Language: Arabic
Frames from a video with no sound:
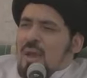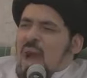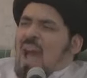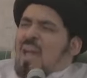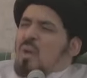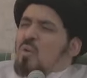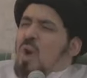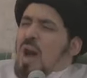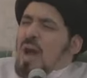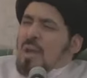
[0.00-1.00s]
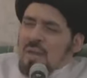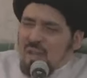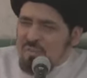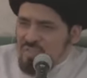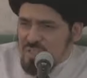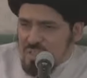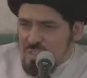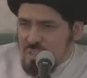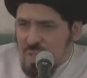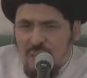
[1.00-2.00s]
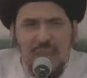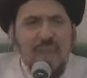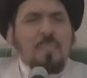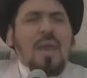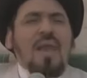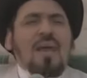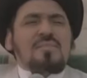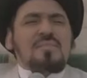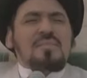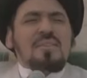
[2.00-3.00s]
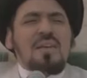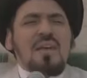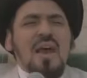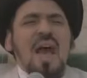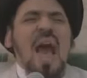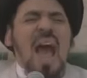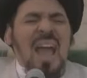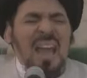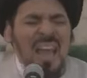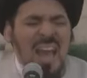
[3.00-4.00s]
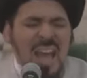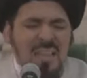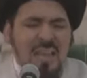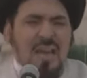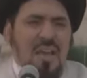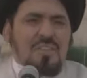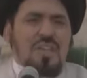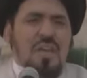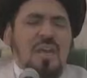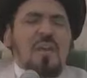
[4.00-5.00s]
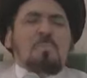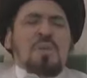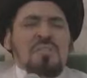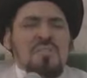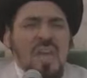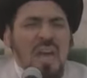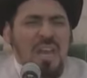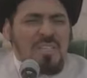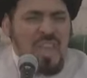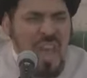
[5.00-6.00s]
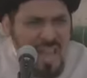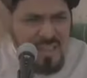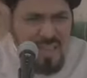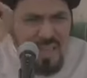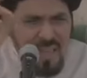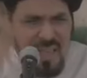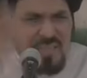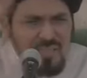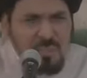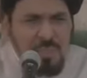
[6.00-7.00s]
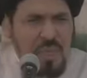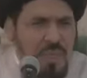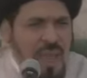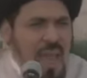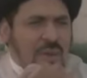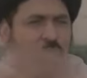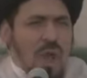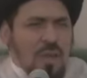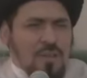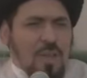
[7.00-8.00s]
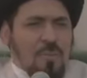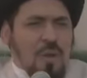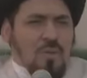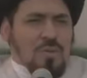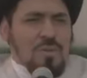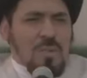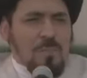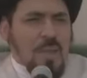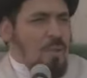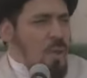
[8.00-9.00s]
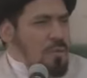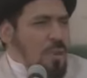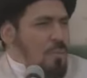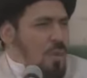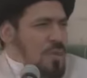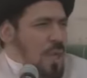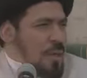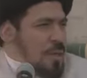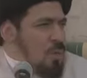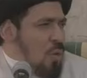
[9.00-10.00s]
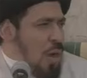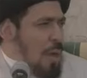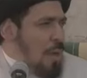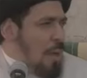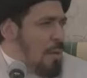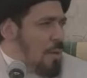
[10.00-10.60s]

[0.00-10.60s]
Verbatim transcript: اقوى نفس حملت اعلى درجه من درجات الاطمئنان وقت الموت وقت الموت كانه حياه